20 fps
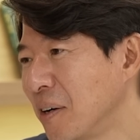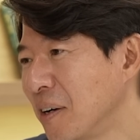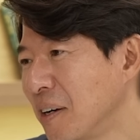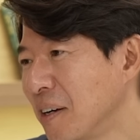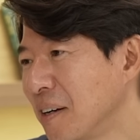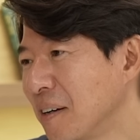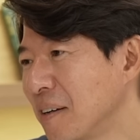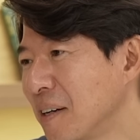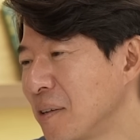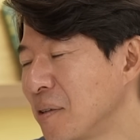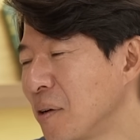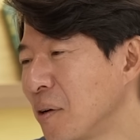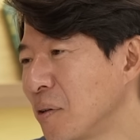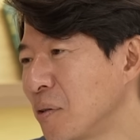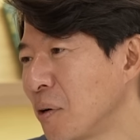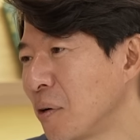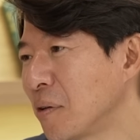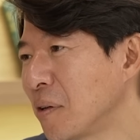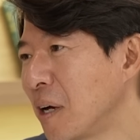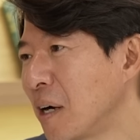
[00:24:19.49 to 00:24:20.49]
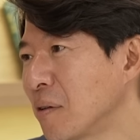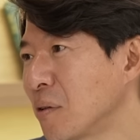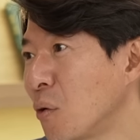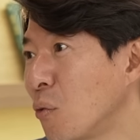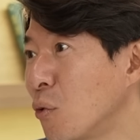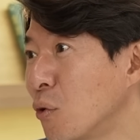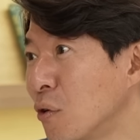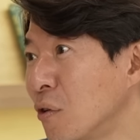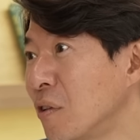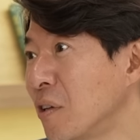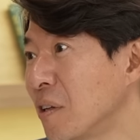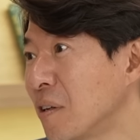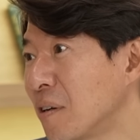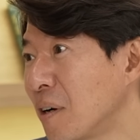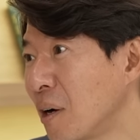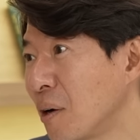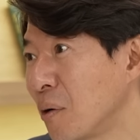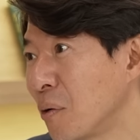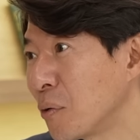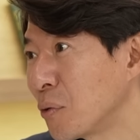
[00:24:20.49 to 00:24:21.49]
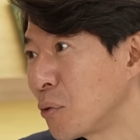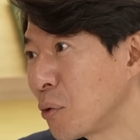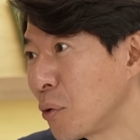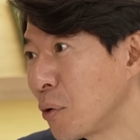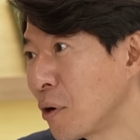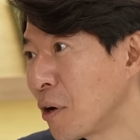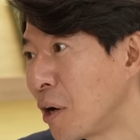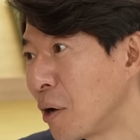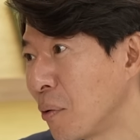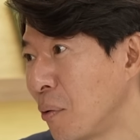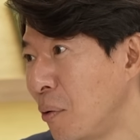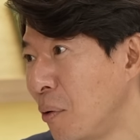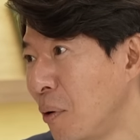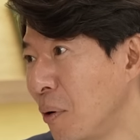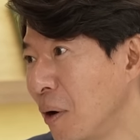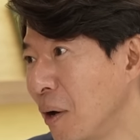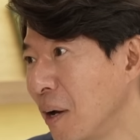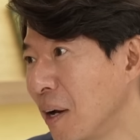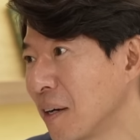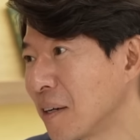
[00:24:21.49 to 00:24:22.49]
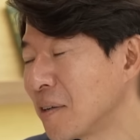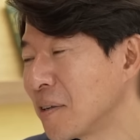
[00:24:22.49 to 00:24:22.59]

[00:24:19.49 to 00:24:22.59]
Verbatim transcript: 예. 그래서 저는 항상 옳은 일을 하려고 노력하고 네.